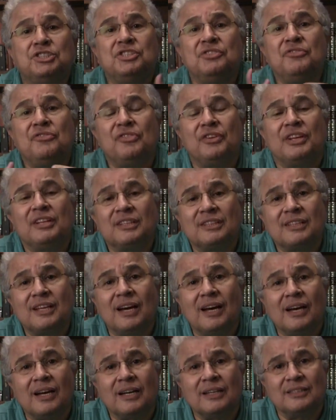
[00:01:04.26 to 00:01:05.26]
de
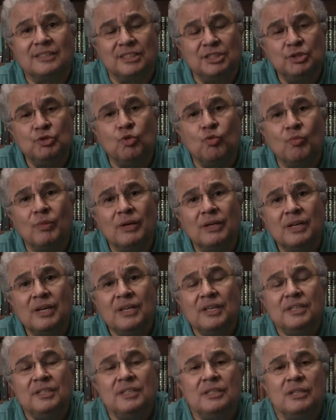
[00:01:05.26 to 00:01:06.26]
enfrentar Dilma,
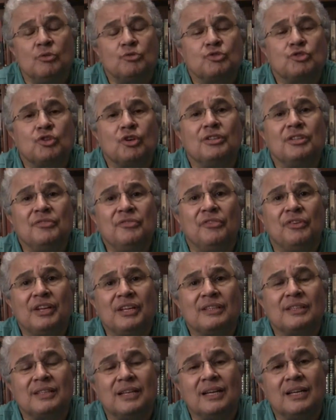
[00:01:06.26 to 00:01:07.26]
e não só de
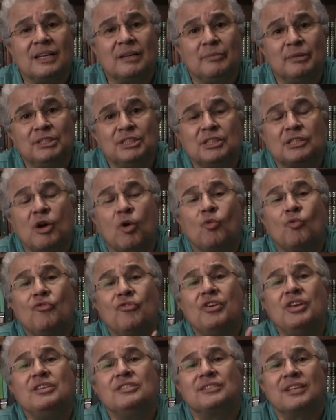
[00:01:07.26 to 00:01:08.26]
enfrentá-la, mas de
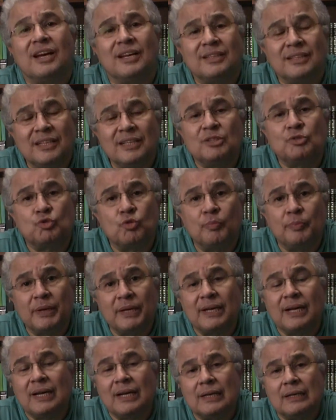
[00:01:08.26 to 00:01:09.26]
talvez até
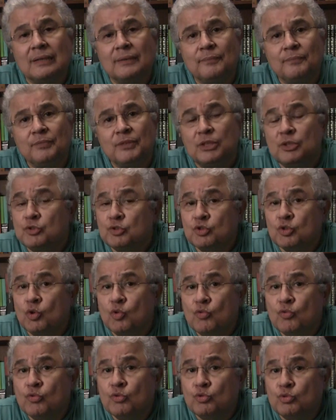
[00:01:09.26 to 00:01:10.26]
superá-la, só
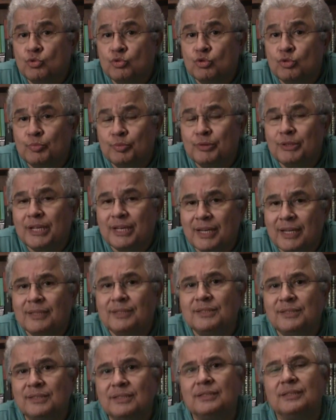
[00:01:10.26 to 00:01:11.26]
o futuro poderá
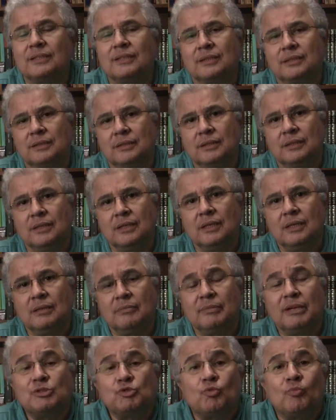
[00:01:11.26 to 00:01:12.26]
dizer.
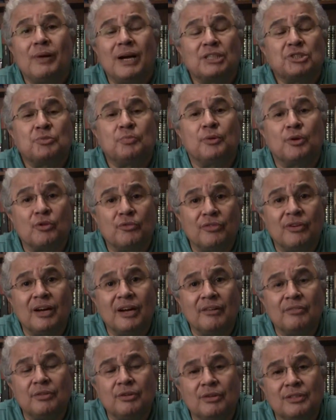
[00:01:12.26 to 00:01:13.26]
Mas o mais
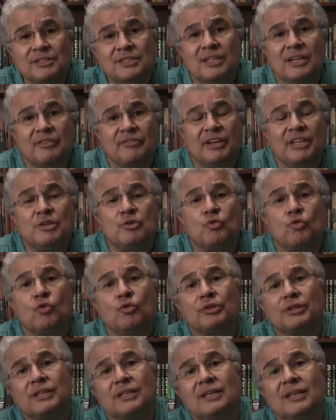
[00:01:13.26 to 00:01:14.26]
provável a se levar em
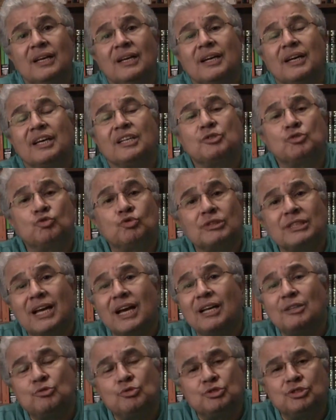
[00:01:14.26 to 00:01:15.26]
conta
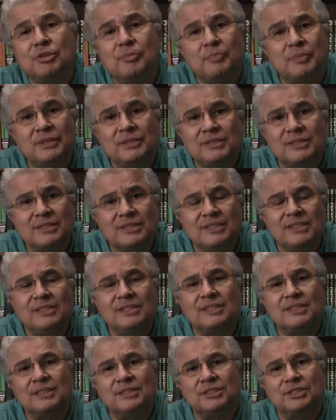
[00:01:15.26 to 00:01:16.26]
resultados de
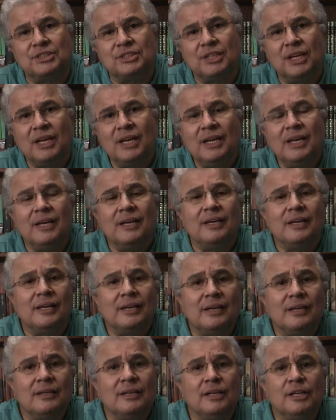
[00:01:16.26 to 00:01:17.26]
pesquisas
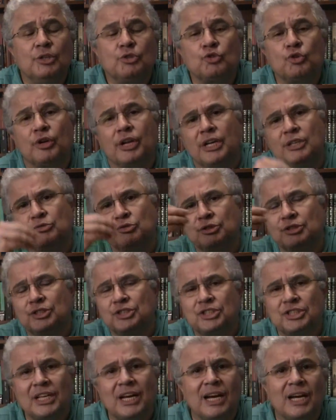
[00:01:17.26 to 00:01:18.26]
é, eleitorais nos
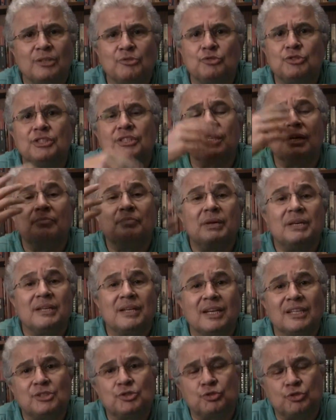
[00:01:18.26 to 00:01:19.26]
estados e também
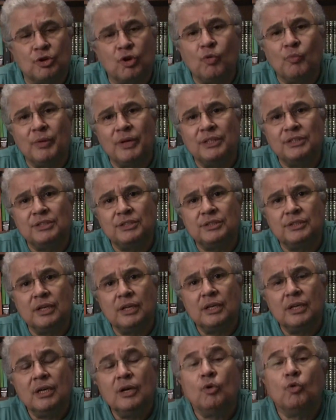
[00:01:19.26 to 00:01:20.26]
nacionalmente,
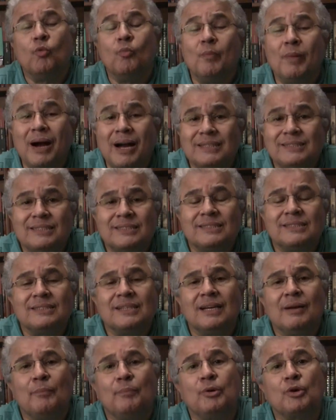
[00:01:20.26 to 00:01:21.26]
o mais
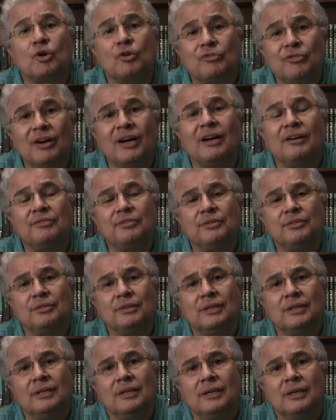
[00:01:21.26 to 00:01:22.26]
provável
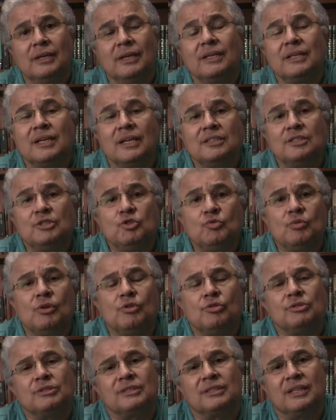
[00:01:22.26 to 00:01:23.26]
é que a Dilma
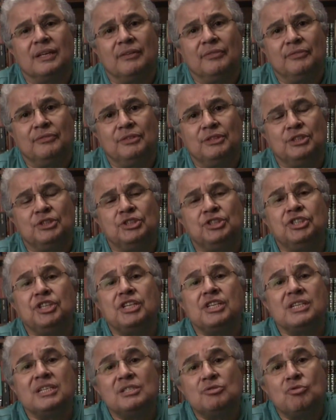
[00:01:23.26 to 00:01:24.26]
Rousseff,
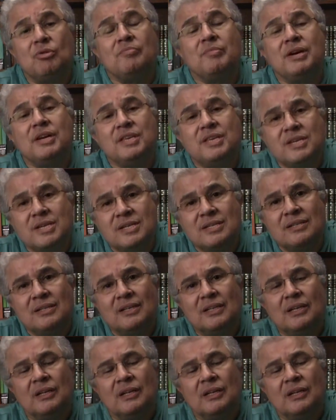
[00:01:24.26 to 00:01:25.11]
chegando amanhã